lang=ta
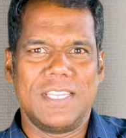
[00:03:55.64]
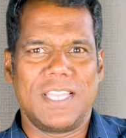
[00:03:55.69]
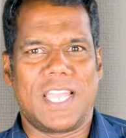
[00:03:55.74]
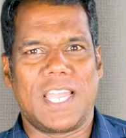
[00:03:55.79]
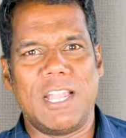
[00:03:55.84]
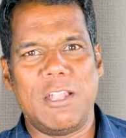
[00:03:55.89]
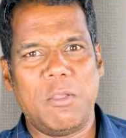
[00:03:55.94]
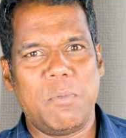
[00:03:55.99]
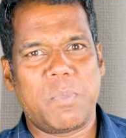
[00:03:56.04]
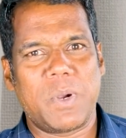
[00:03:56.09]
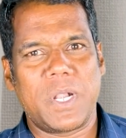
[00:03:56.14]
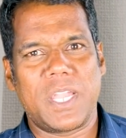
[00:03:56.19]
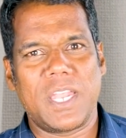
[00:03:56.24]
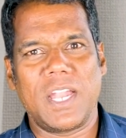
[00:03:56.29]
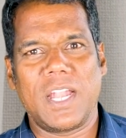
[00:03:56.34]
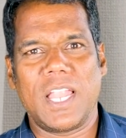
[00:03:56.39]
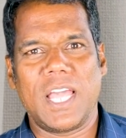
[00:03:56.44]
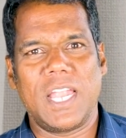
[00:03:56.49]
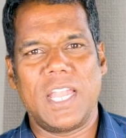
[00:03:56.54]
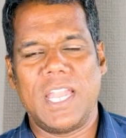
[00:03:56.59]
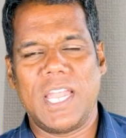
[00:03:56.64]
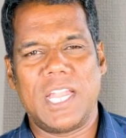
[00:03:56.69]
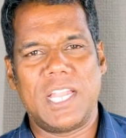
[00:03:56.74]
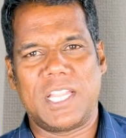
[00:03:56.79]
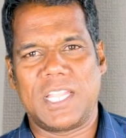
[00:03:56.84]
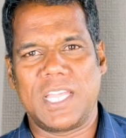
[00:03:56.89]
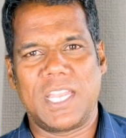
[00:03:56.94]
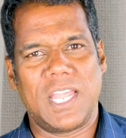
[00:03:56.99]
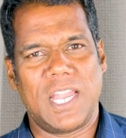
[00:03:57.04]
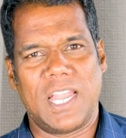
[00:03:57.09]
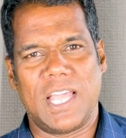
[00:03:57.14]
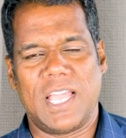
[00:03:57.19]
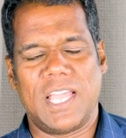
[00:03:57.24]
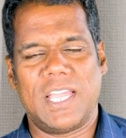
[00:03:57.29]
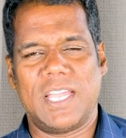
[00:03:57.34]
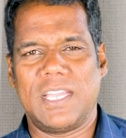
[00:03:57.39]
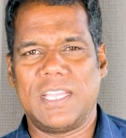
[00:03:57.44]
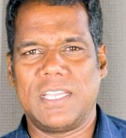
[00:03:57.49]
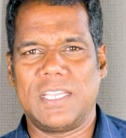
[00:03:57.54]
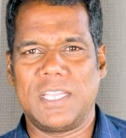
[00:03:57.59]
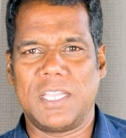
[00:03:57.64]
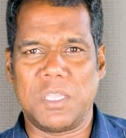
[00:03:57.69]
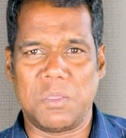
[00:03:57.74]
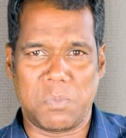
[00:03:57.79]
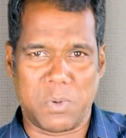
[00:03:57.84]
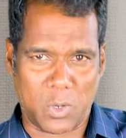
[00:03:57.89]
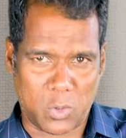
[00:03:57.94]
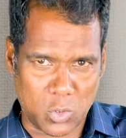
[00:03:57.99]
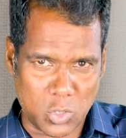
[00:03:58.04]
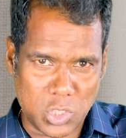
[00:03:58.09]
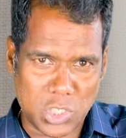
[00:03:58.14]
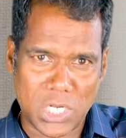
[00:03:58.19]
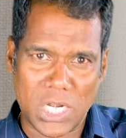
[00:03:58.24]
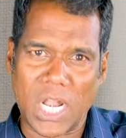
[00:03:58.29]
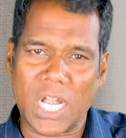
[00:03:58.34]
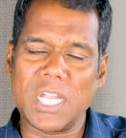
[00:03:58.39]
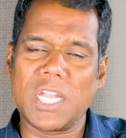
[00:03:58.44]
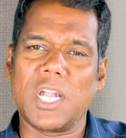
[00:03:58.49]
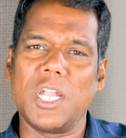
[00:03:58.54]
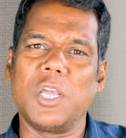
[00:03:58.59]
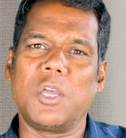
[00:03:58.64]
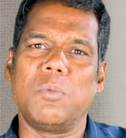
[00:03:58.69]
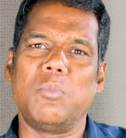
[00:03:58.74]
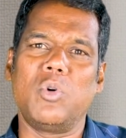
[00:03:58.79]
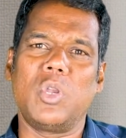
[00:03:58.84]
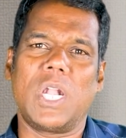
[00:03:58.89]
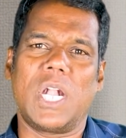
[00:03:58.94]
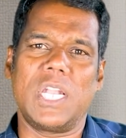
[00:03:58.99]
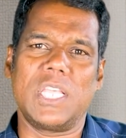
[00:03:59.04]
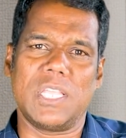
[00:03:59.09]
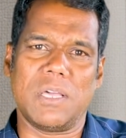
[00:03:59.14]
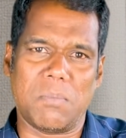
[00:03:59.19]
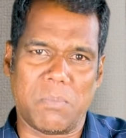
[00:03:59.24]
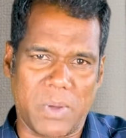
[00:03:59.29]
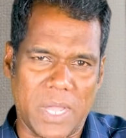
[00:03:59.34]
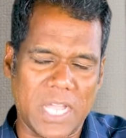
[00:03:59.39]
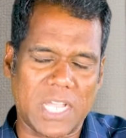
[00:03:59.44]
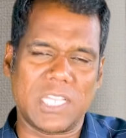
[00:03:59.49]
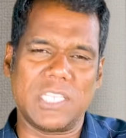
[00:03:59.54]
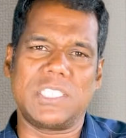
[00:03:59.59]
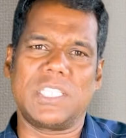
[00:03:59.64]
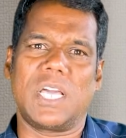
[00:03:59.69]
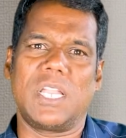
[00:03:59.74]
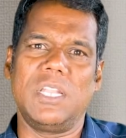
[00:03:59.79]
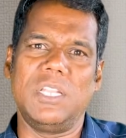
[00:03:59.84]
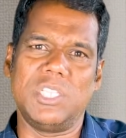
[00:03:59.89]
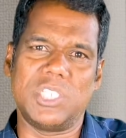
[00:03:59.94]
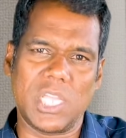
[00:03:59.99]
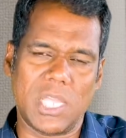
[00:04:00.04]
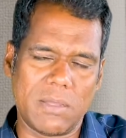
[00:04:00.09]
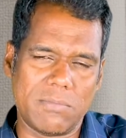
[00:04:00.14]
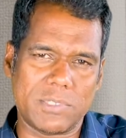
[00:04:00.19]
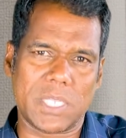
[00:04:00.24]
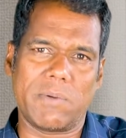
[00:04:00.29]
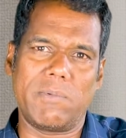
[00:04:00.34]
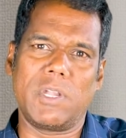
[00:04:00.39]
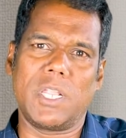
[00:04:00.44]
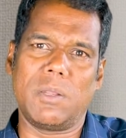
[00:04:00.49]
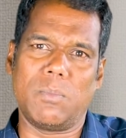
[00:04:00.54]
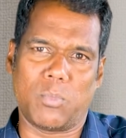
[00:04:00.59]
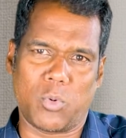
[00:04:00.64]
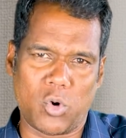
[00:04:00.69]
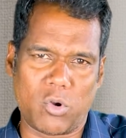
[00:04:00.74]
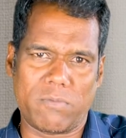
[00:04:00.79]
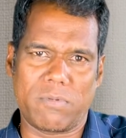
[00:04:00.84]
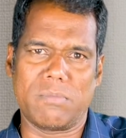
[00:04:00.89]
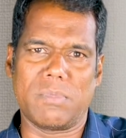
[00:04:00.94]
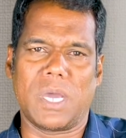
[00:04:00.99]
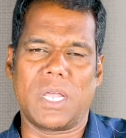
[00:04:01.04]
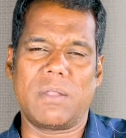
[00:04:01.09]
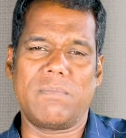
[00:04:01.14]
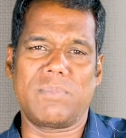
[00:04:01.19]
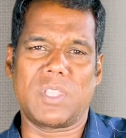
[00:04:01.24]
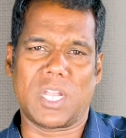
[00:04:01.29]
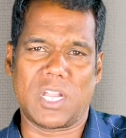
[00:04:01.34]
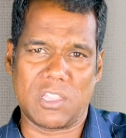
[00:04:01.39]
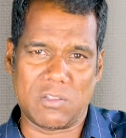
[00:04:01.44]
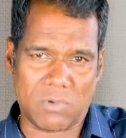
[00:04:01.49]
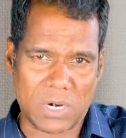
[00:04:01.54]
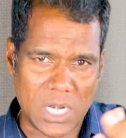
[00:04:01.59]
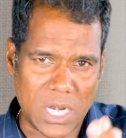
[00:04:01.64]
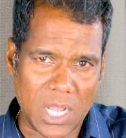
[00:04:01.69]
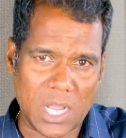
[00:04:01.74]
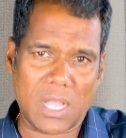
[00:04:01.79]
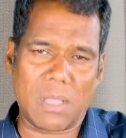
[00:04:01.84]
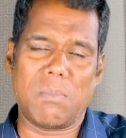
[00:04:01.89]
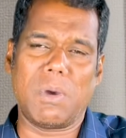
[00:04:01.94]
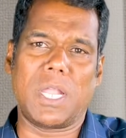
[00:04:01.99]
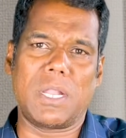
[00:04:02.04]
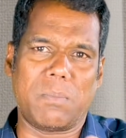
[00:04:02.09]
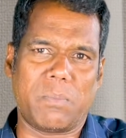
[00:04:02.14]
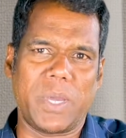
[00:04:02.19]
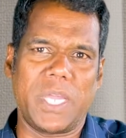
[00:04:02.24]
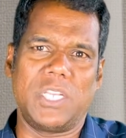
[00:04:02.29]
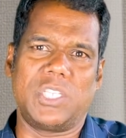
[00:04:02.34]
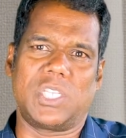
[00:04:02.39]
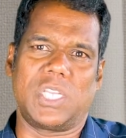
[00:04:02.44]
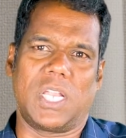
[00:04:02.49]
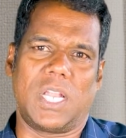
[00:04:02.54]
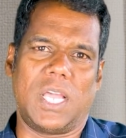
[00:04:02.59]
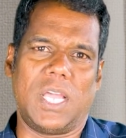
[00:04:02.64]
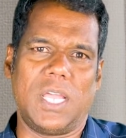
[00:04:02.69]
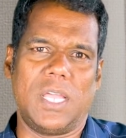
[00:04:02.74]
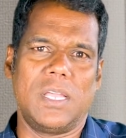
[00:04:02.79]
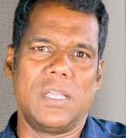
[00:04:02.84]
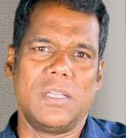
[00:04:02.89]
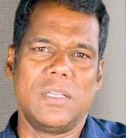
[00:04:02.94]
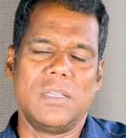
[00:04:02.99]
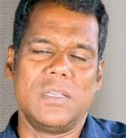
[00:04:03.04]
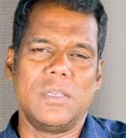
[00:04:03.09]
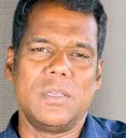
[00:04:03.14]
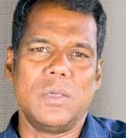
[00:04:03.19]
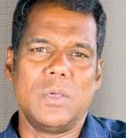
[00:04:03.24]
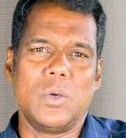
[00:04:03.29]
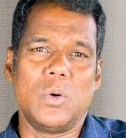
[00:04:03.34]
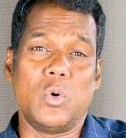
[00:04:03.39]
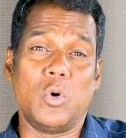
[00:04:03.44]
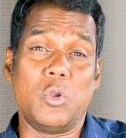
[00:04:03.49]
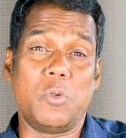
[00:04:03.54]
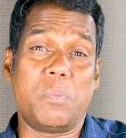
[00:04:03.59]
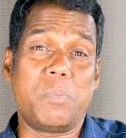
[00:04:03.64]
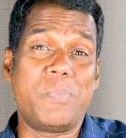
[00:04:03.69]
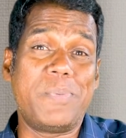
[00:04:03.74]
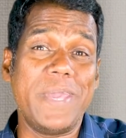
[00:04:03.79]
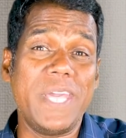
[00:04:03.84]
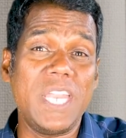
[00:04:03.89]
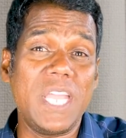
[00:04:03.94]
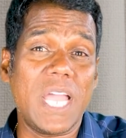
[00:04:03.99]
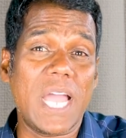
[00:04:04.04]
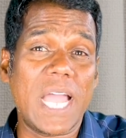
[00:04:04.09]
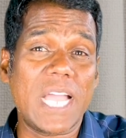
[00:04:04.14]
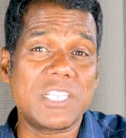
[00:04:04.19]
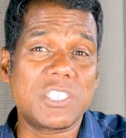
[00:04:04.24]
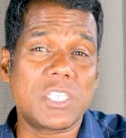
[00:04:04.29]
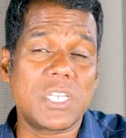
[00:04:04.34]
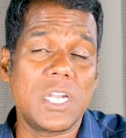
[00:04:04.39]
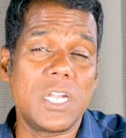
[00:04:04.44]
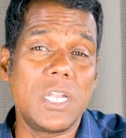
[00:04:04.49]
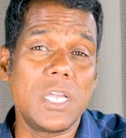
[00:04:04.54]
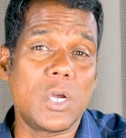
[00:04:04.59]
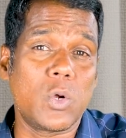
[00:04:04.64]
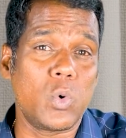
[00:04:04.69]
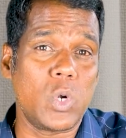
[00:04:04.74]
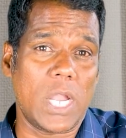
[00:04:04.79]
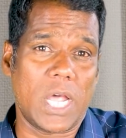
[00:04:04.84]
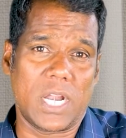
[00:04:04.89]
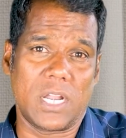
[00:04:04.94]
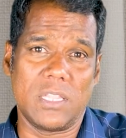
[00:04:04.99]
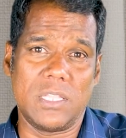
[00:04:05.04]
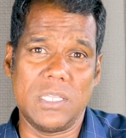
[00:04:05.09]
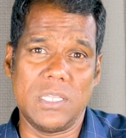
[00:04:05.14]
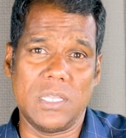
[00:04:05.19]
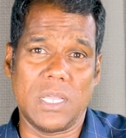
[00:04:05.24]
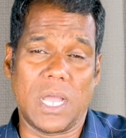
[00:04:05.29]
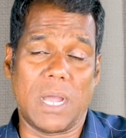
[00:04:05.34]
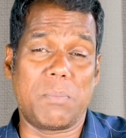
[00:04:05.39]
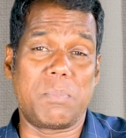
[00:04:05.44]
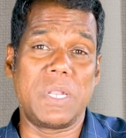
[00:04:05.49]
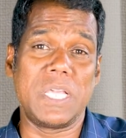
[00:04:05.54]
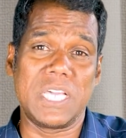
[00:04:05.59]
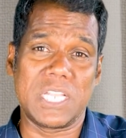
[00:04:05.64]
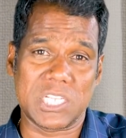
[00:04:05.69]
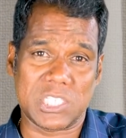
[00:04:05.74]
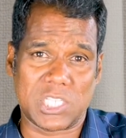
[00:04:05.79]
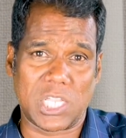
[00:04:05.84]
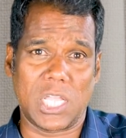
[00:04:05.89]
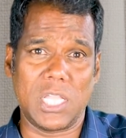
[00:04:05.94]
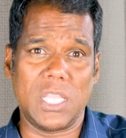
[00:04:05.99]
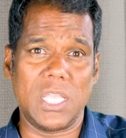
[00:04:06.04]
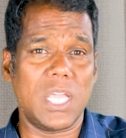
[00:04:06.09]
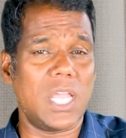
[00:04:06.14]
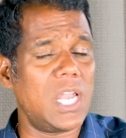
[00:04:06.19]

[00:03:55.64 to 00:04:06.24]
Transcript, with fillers: கேள்விப்பட்டீங்களா இல்லையான்னு தெரியல இப்போ கொஞ்ச நாட்களுக்கு முன்னாடி தான் பாகிஸ்தானின் ஜேஎஃப் செவன்டீன் போர் விமானம் தனது வழக்கமான பயிற்சியில் ஒரு பெரிய ஆக்சிடென்ட்டுக்கு உள்ளானது அப்படிங்கிற செய்தி